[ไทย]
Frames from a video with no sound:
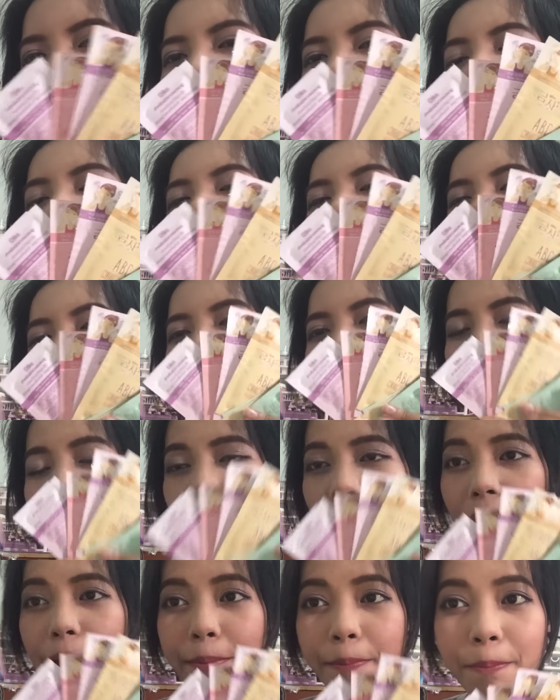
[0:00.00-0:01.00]
วนี้เลยจาก
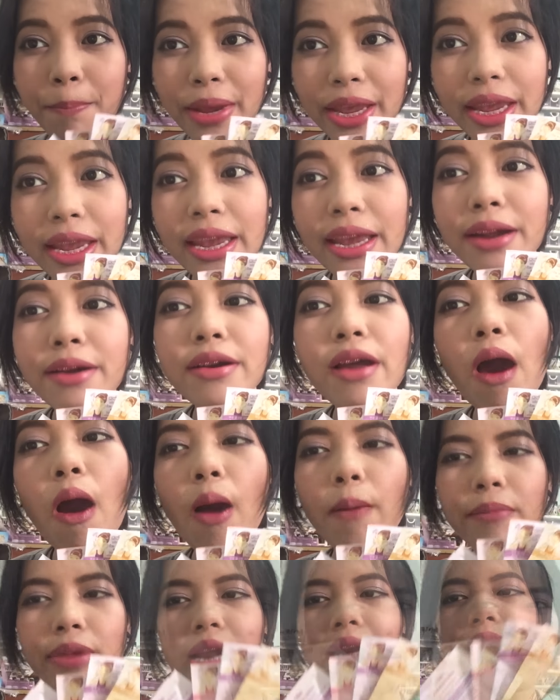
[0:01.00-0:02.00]
แบรนด์บีรอ
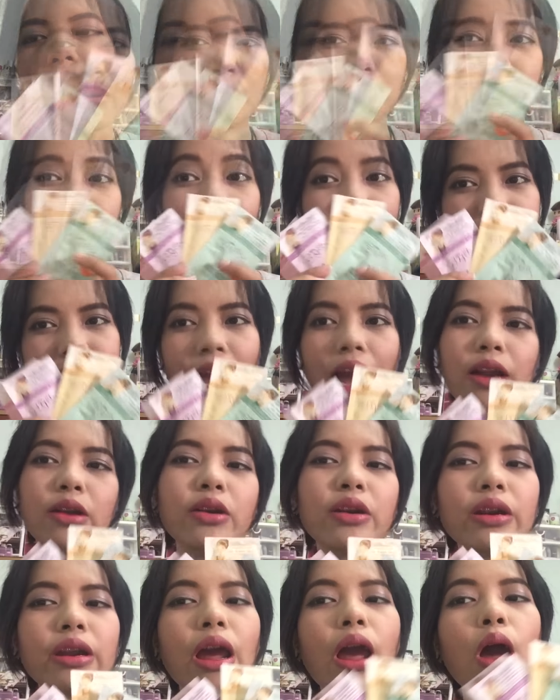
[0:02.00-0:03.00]
มนั่นเองเพื่อนๆอย่าง
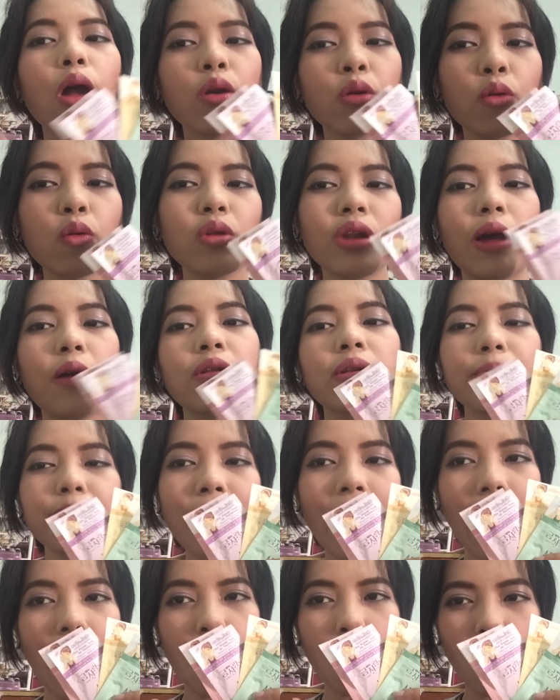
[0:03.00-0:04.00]
รู้แล้วหรือ
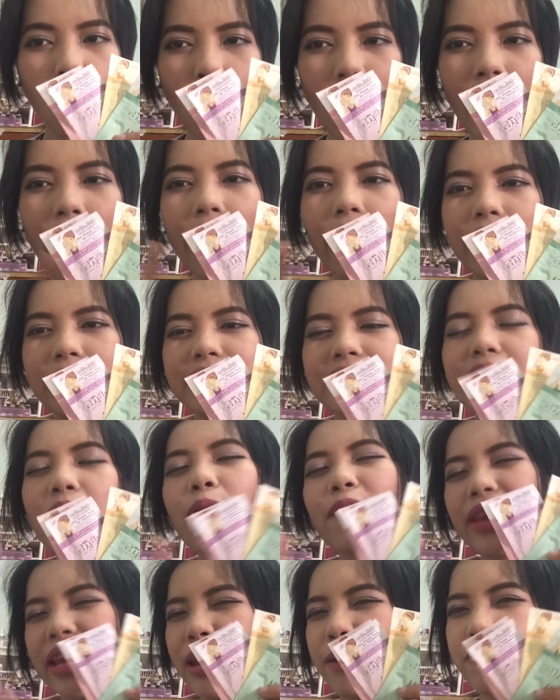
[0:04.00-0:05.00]
เปล่าว่า
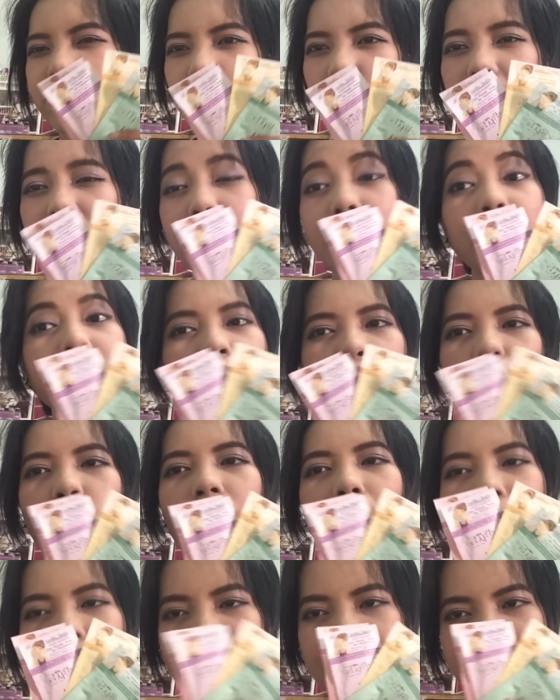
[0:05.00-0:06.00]
เจ้าคิมตัวนี้มันมีค
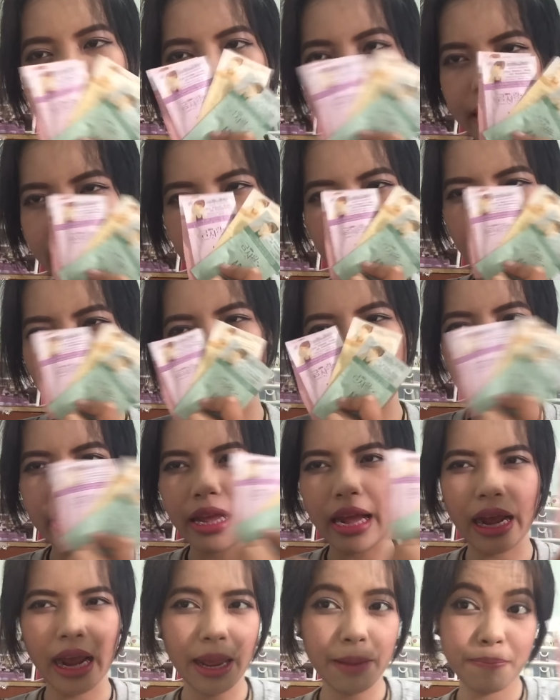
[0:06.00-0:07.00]
วามพิเศษยังไง
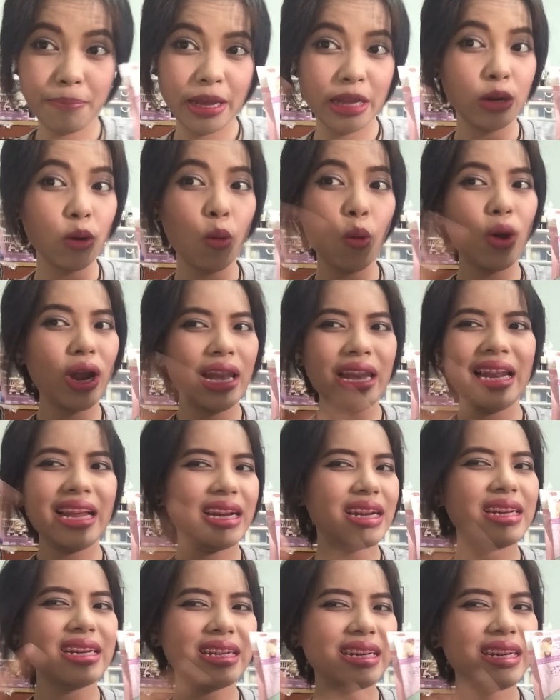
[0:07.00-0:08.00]
ยังไงไปดูกัน
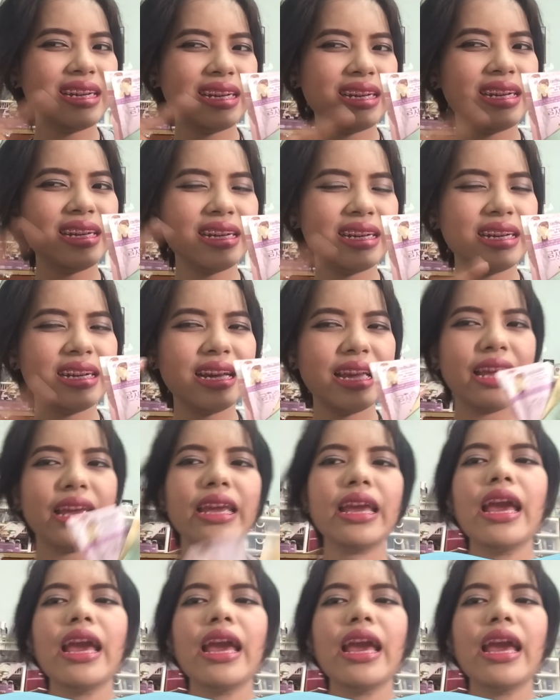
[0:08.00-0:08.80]
เลย